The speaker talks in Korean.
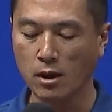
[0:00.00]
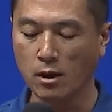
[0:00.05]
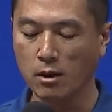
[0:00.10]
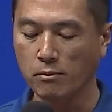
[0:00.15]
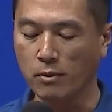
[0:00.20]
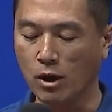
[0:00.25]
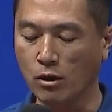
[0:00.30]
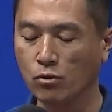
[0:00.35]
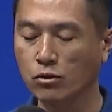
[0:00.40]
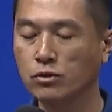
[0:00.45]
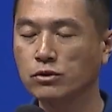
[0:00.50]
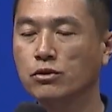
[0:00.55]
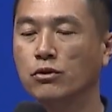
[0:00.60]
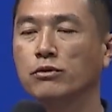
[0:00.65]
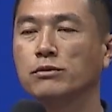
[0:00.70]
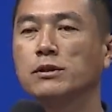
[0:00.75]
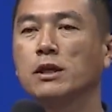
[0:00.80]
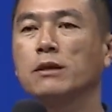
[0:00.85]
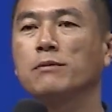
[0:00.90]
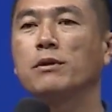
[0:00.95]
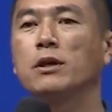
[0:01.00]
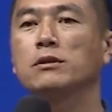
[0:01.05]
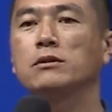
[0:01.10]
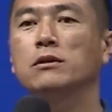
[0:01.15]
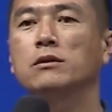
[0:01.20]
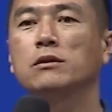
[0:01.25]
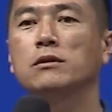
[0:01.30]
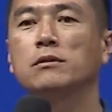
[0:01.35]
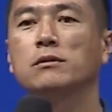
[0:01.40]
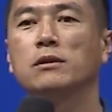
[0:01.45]
박옥은
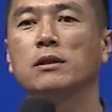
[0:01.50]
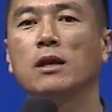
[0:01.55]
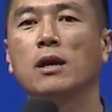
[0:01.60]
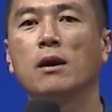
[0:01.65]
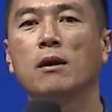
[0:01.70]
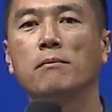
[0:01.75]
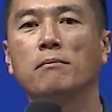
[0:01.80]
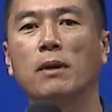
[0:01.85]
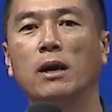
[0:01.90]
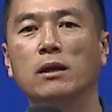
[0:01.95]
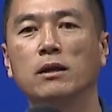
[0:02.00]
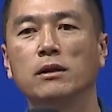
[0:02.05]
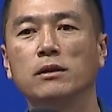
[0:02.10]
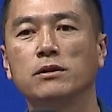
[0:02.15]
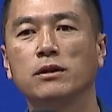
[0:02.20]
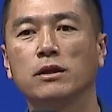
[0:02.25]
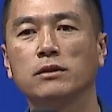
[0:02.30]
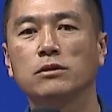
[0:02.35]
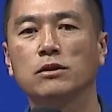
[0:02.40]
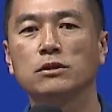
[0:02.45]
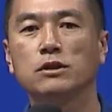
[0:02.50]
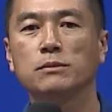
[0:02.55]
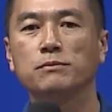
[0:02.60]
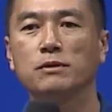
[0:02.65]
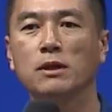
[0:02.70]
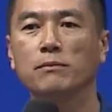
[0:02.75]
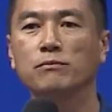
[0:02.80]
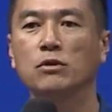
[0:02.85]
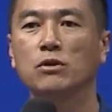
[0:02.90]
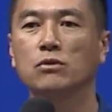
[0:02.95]
선교사님께서는 말린드에서
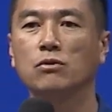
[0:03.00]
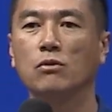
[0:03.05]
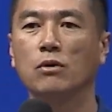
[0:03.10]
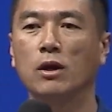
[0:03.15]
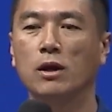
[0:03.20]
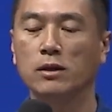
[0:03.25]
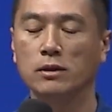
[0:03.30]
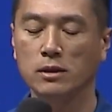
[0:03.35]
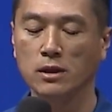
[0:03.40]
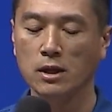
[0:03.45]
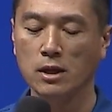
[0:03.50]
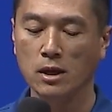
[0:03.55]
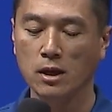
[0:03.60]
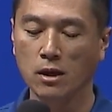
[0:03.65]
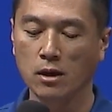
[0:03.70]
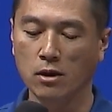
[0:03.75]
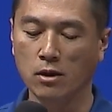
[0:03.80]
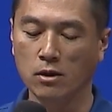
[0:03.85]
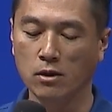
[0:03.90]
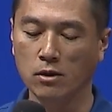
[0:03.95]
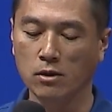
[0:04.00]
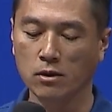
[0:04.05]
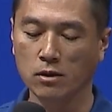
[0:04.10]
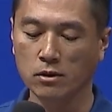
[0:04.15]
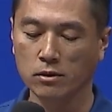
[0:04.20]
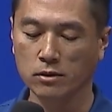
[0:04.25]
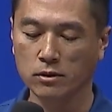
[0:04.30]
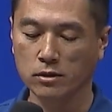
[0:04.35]
13년 동안 어,